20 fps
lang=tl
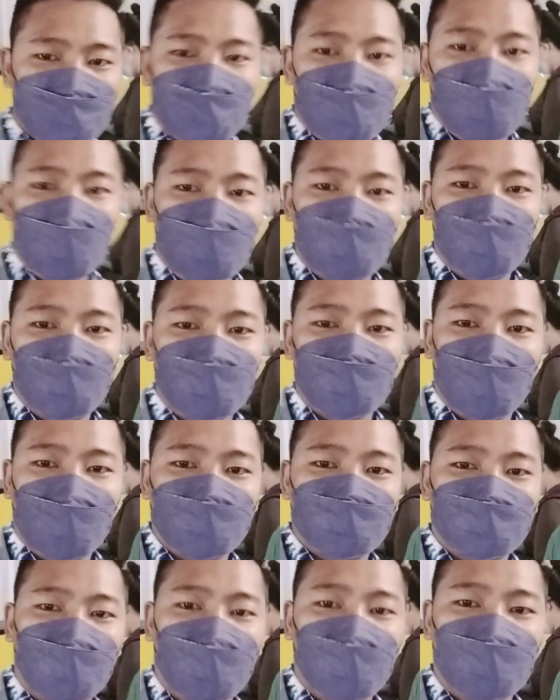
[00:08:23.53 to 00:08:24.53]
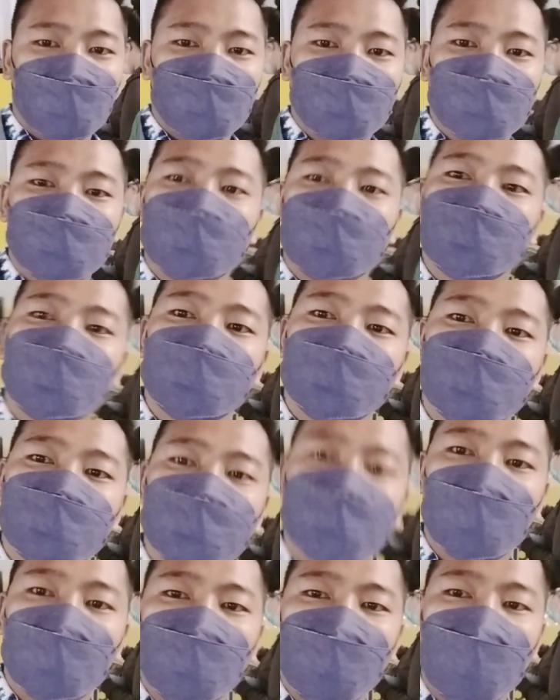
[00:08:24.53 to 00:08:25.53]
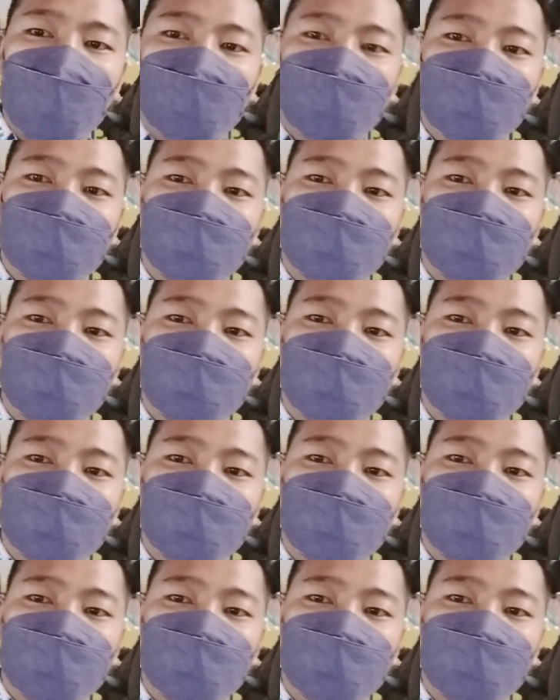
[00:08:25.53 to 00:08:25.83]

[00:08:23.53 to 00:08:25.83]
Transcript: Have a great day. Bye-bye.